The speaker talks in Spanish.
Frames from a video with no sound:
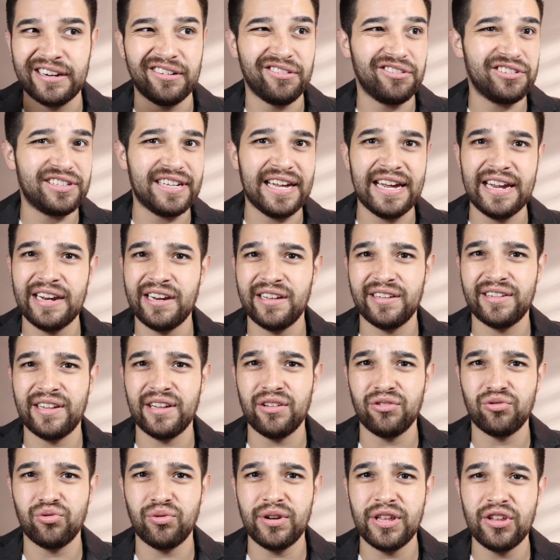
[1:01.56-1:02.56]
que no sea en
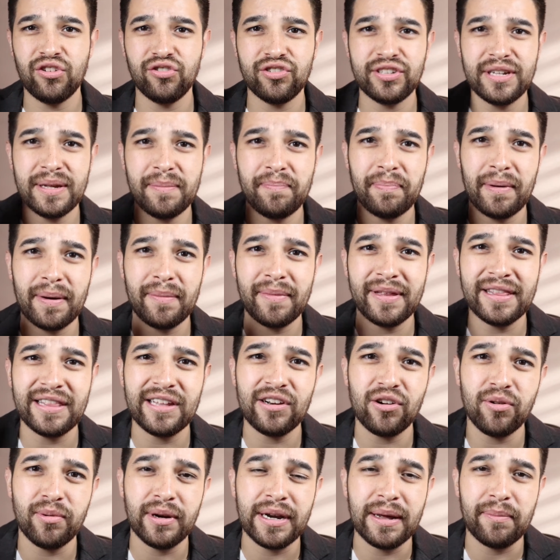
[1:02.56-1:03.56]
Estados Unidos,
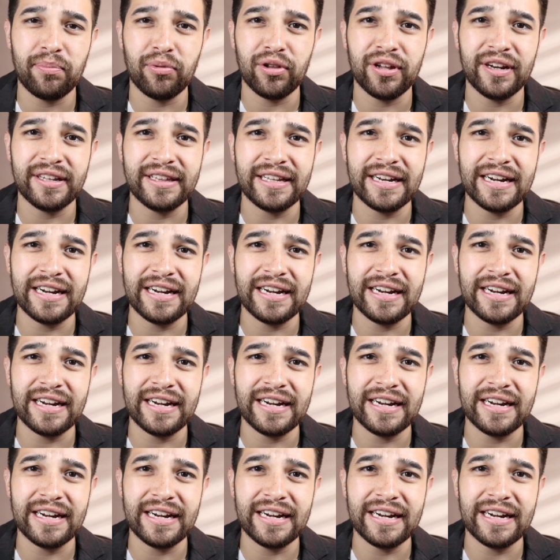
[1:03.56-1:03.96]
simplemente no van a poder